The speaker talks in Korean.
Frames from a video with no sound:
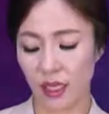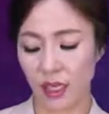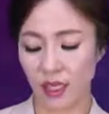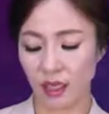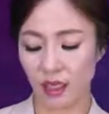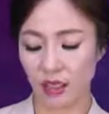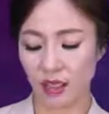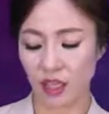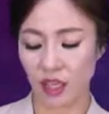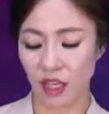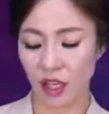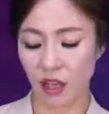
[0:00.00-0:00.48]

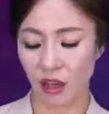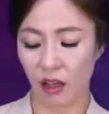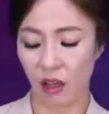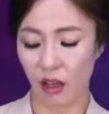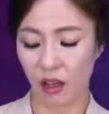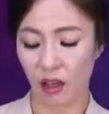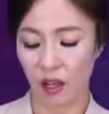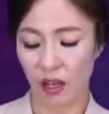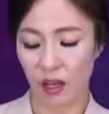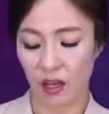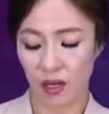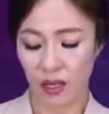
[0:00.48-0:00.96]
생겼죠?
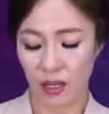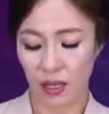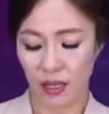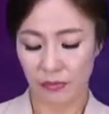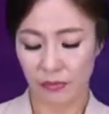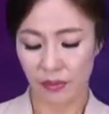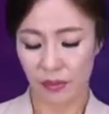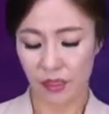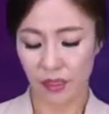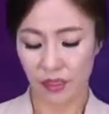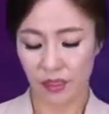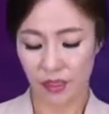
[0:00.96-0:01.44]

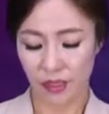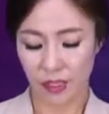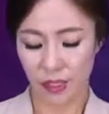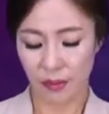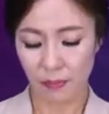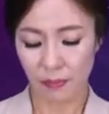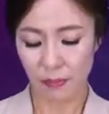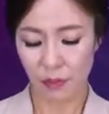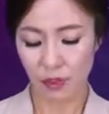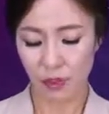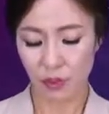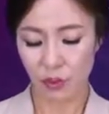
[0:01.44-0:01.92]
레프트
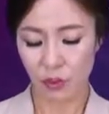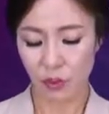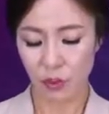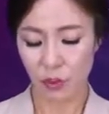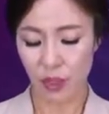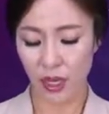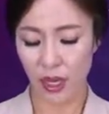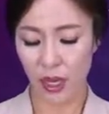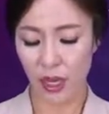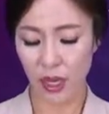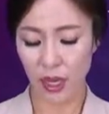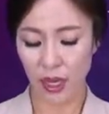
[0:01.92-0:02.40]
챔버
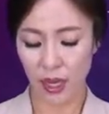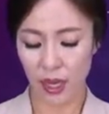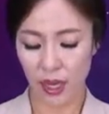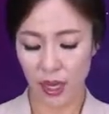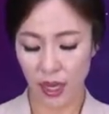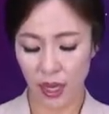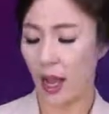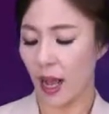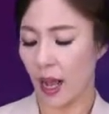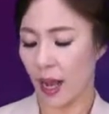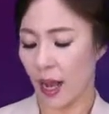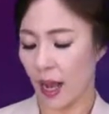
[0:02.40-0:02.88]

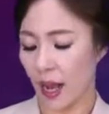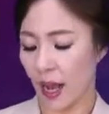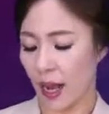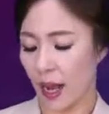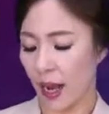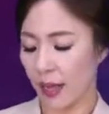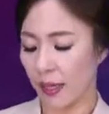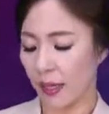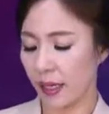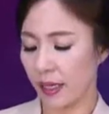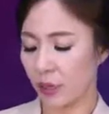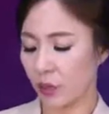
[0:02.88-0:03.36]
쪽에
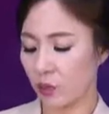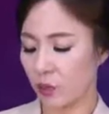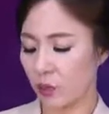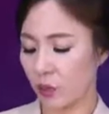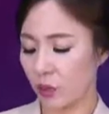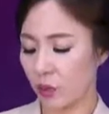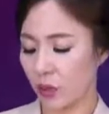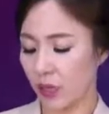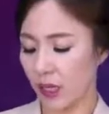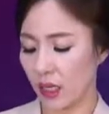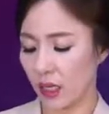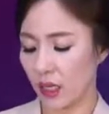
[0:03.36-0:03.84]

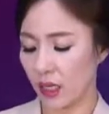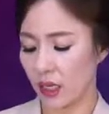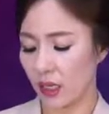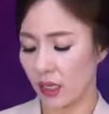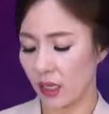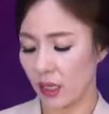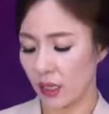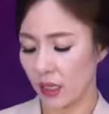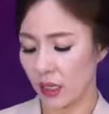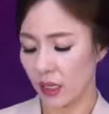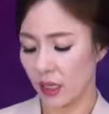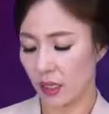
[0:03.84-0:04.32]

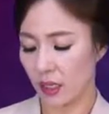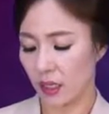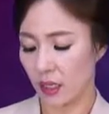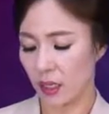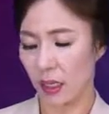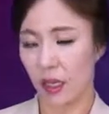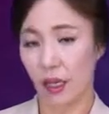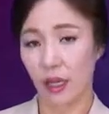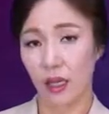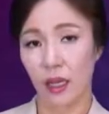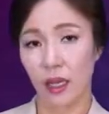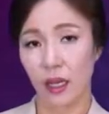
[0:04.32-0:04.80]
아래쪽이
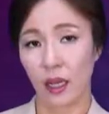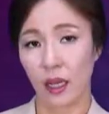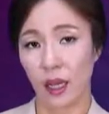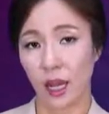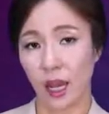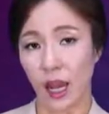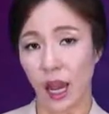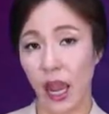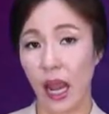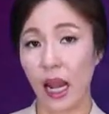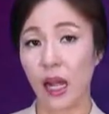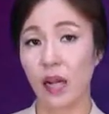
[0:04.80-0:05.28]

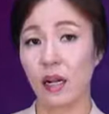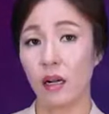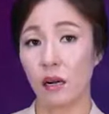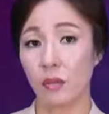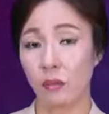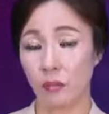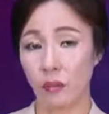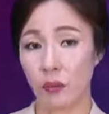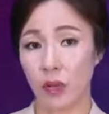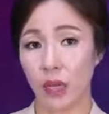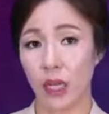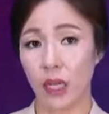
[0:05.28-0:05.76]

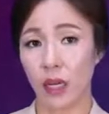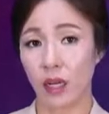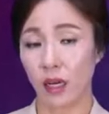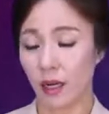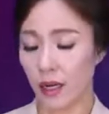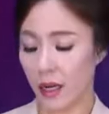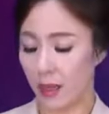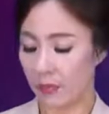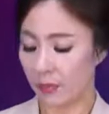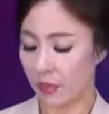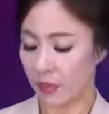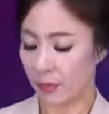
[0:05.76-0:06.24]
LV,
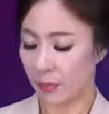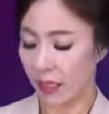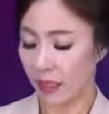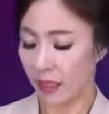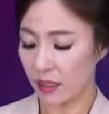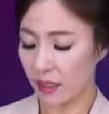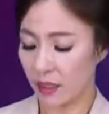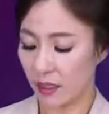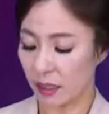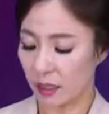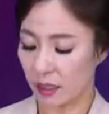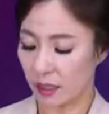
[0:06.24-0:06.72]
레프트
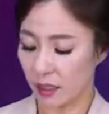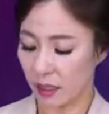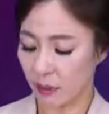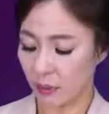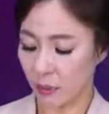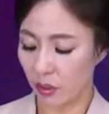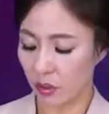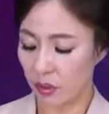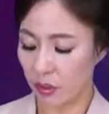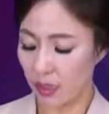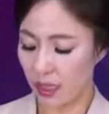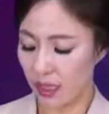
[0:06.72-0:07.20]
벤트리클,
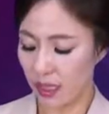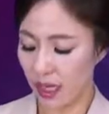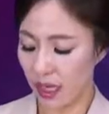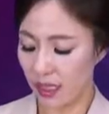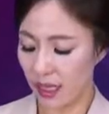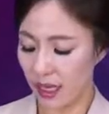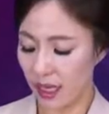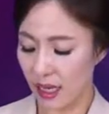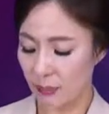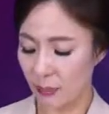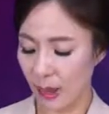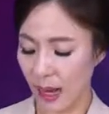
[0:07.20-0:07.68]
머슬이
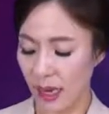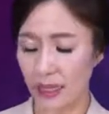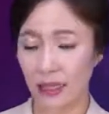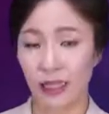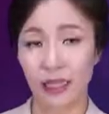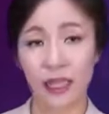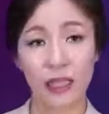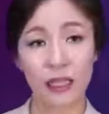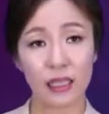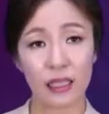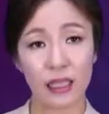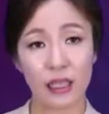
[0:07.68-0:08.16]
상당히
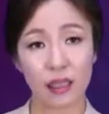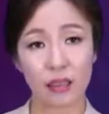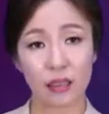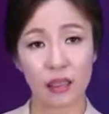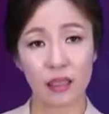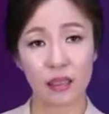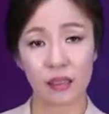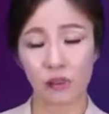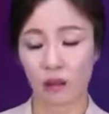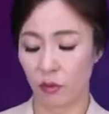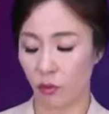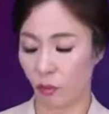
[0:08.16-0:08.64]
발달되어
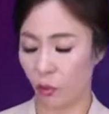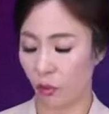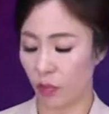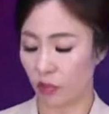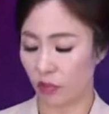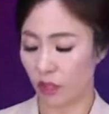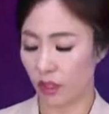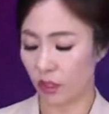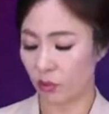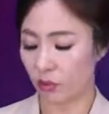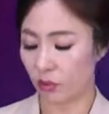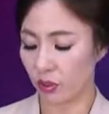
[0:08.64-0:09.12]
있는 걸 볼
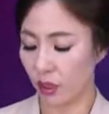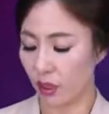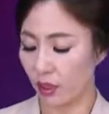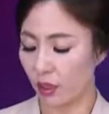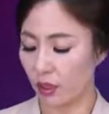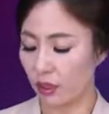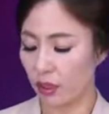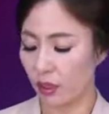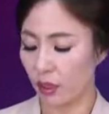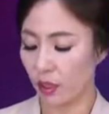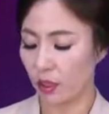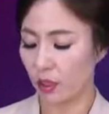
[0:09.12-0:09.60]
수
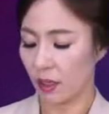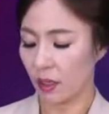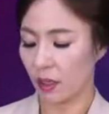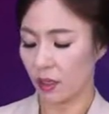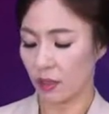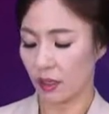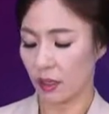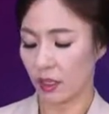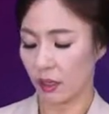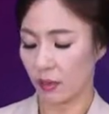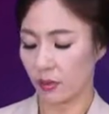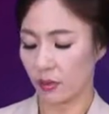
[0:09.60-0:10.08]
있고요.
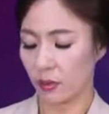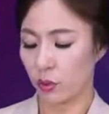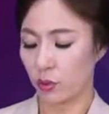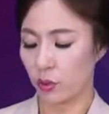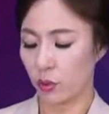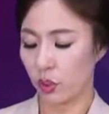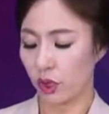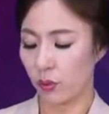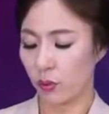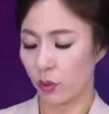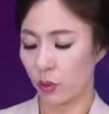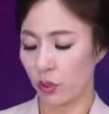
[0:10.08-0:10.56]
자,
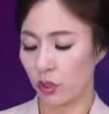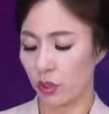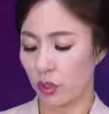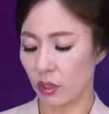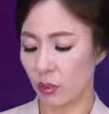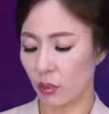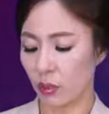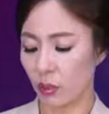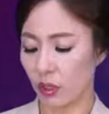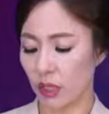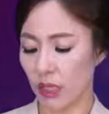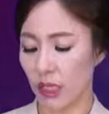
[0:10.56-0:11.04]
위쪽에
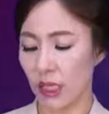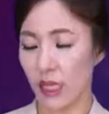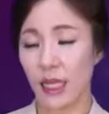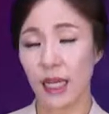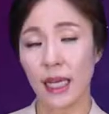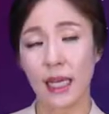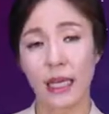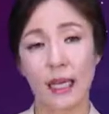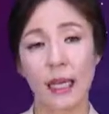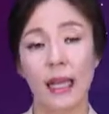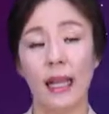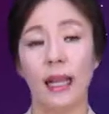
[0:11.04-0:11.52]
보여지는 곳이
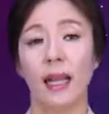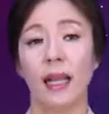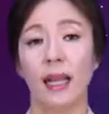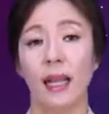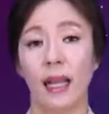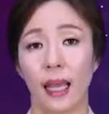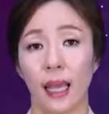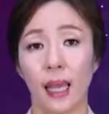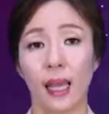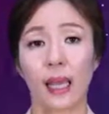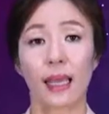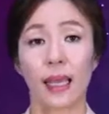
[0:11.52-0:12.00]

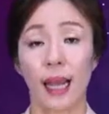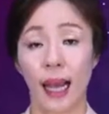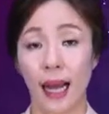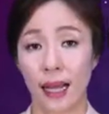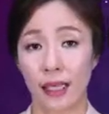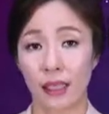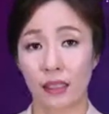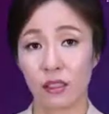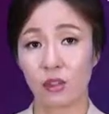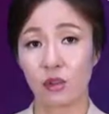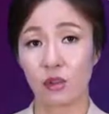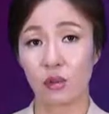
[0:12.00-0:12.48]
LA
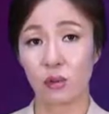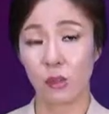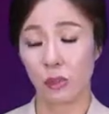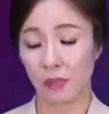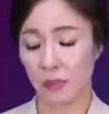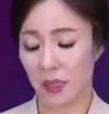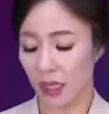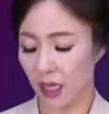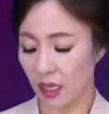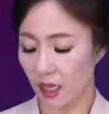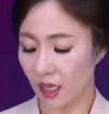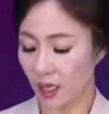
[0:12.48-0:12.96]

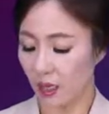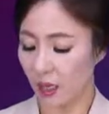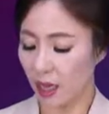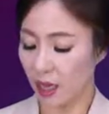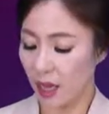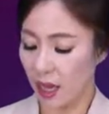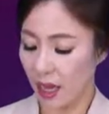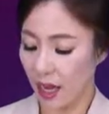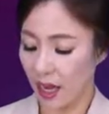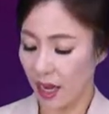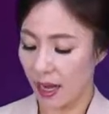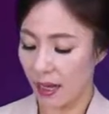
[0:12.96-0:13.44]
아트륨입니다.
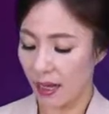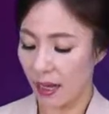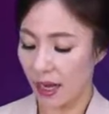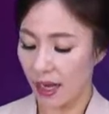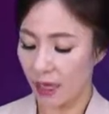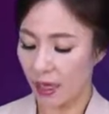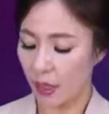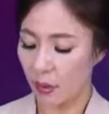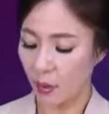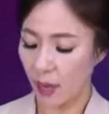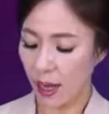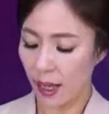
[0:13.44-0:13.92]

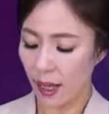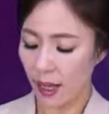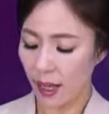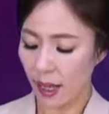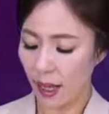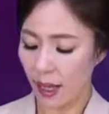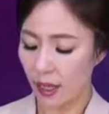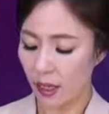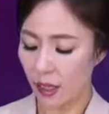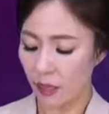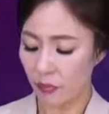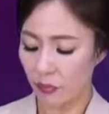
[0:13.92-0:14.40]
LA와
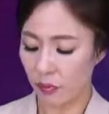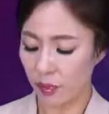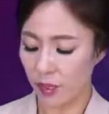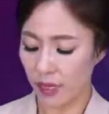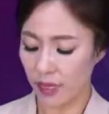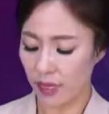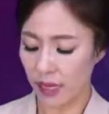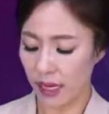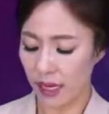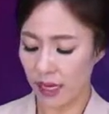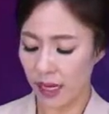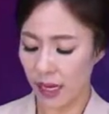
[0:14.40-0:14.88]

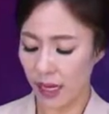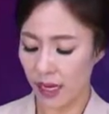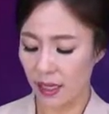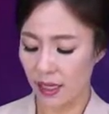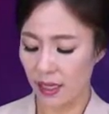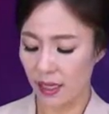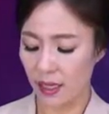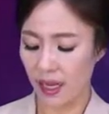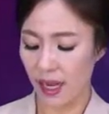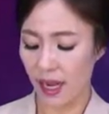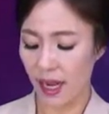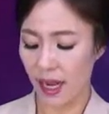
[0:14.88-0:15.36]
LV 사이에
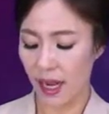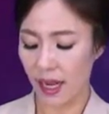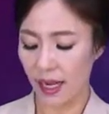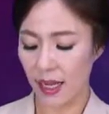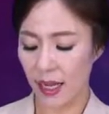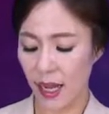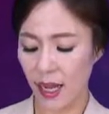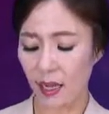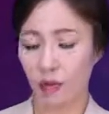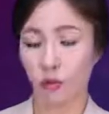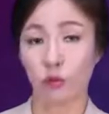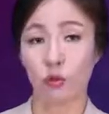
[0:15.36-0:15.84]
있는 이
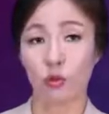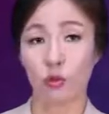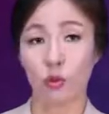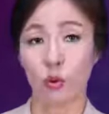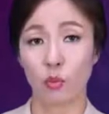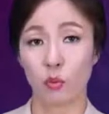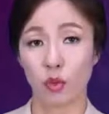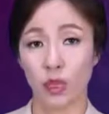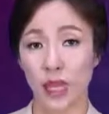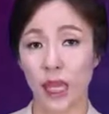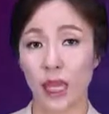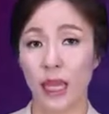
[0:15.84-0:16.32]
하얀
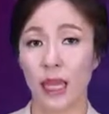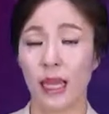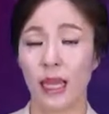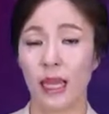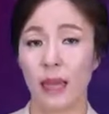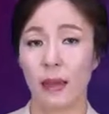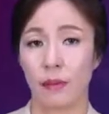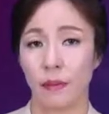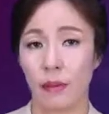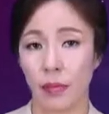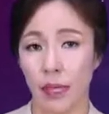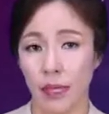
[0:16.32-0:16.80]
구조물이
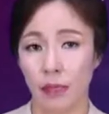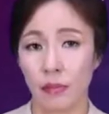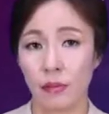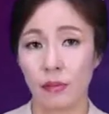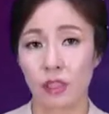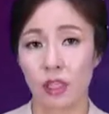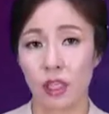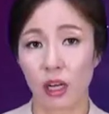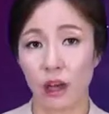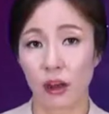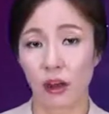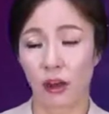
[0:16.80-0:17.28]

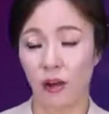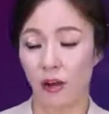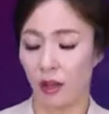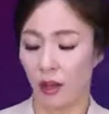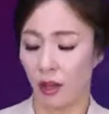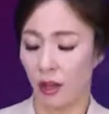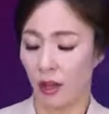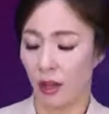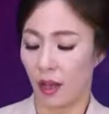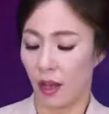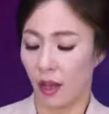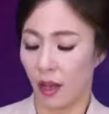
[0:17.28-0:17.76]
밸브죠.
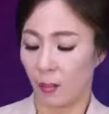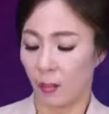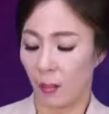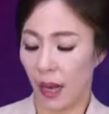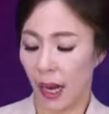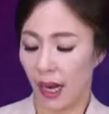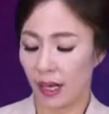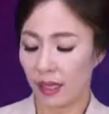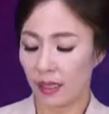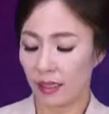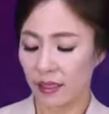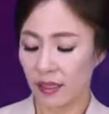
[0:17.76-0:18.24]

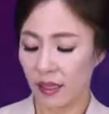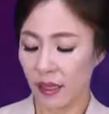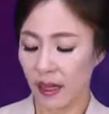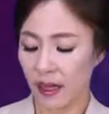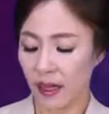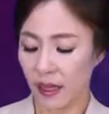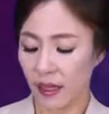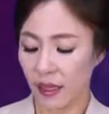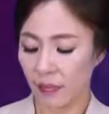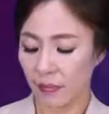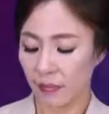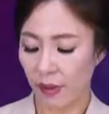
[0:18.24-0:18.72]

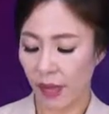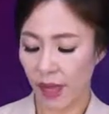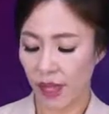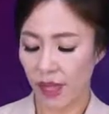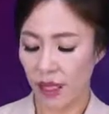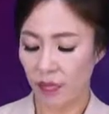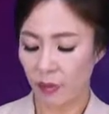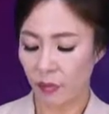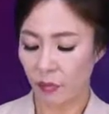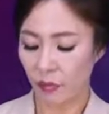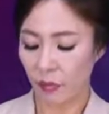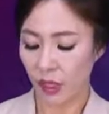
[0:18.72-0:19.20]
마이트랄
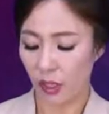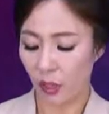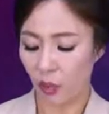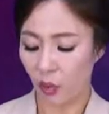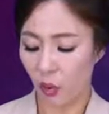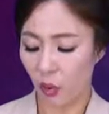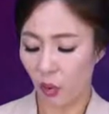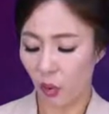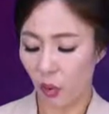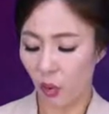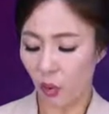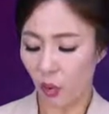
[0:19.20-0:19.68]

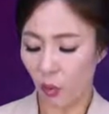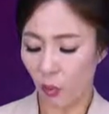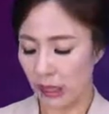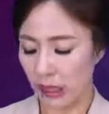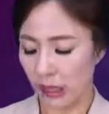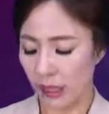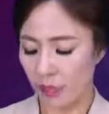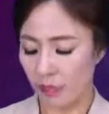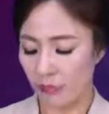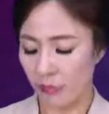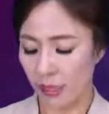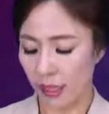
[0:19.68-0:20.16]
밸브이고
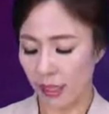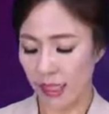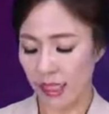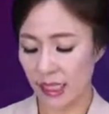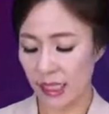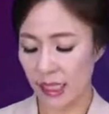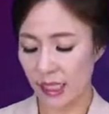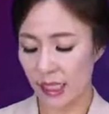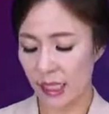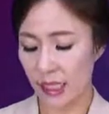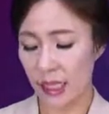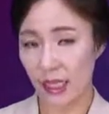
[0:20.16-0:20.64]

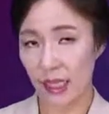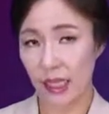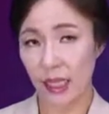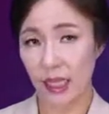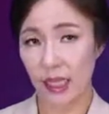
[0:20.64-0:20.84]
레프렛이